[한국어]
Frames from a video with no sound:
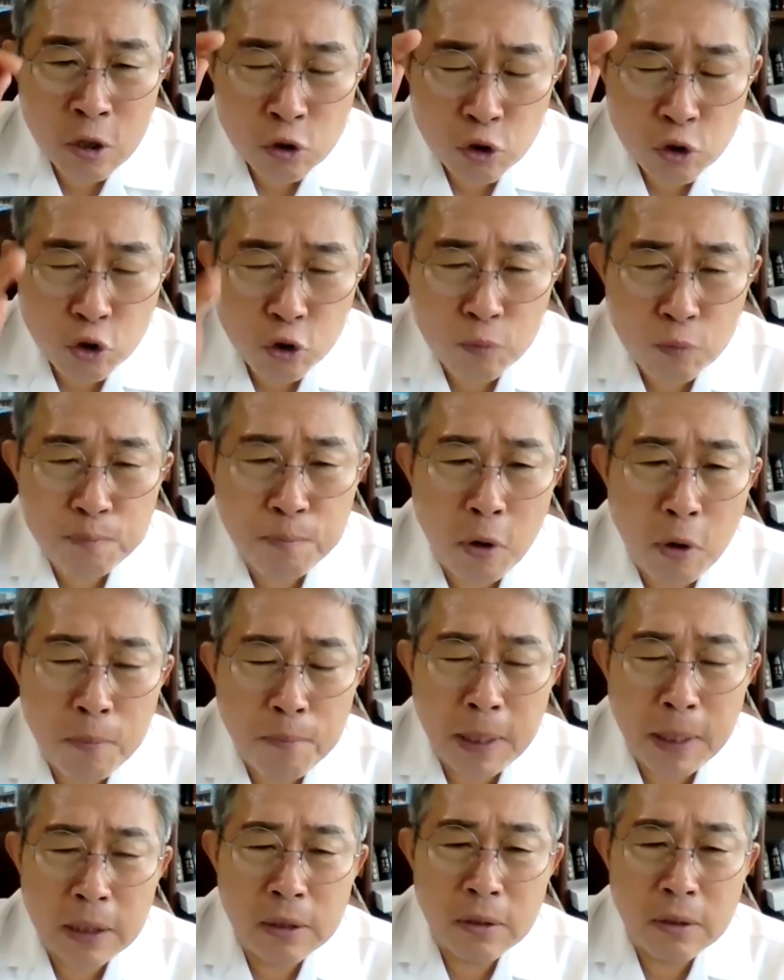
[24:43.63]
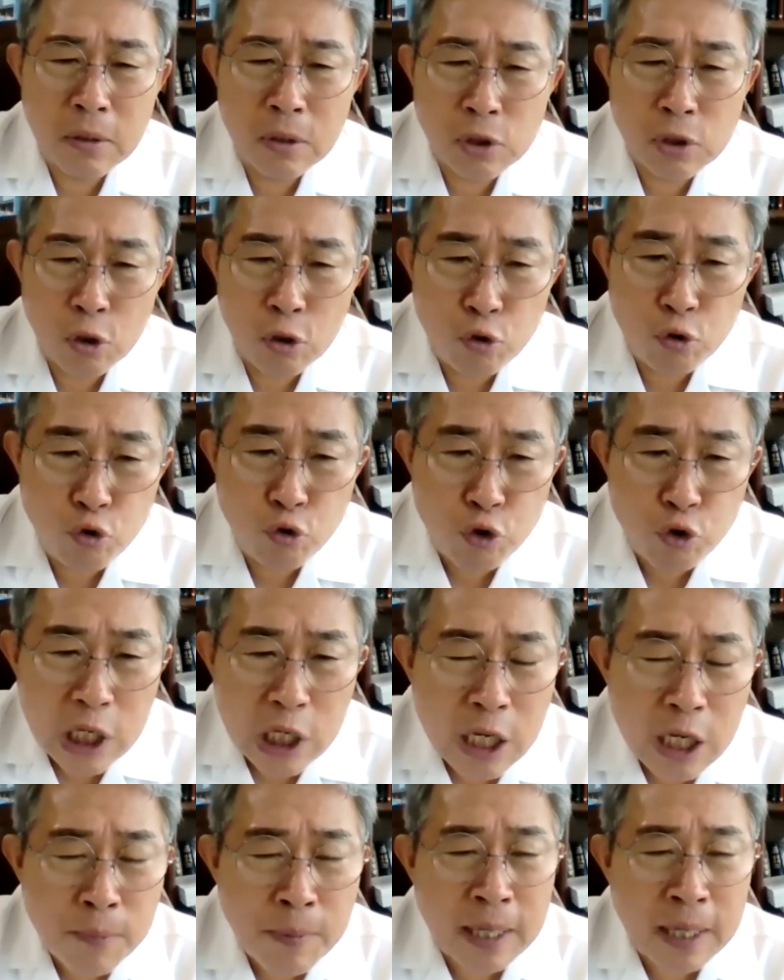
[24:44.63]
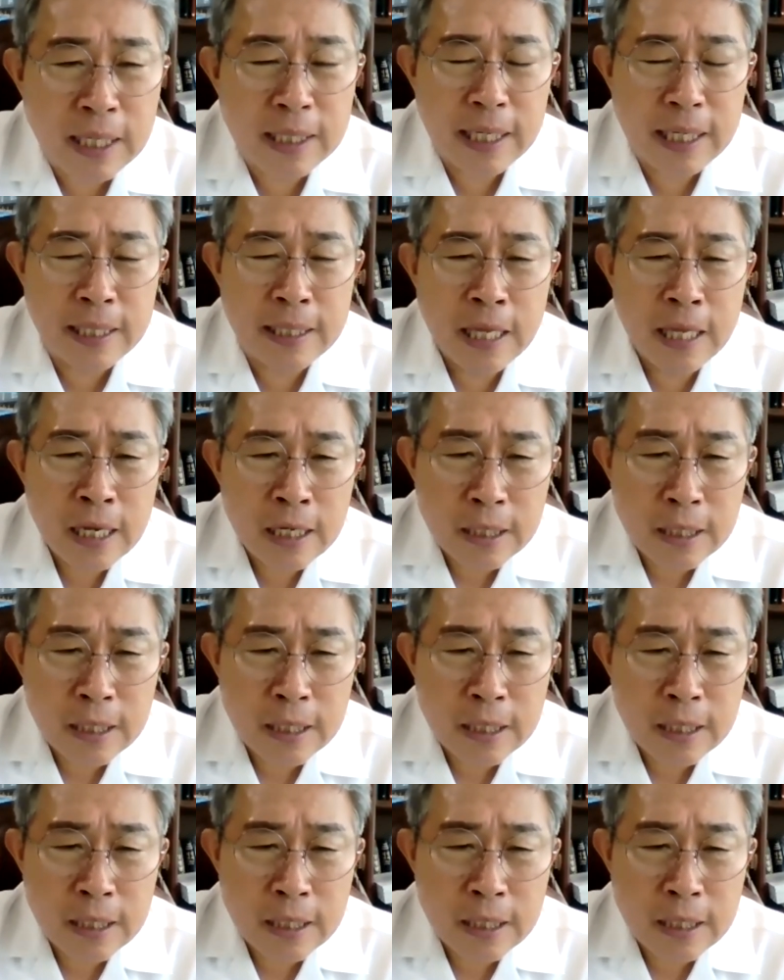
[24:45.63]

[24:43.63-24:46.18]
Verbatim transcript: 축복받은 것을 누리기만 하단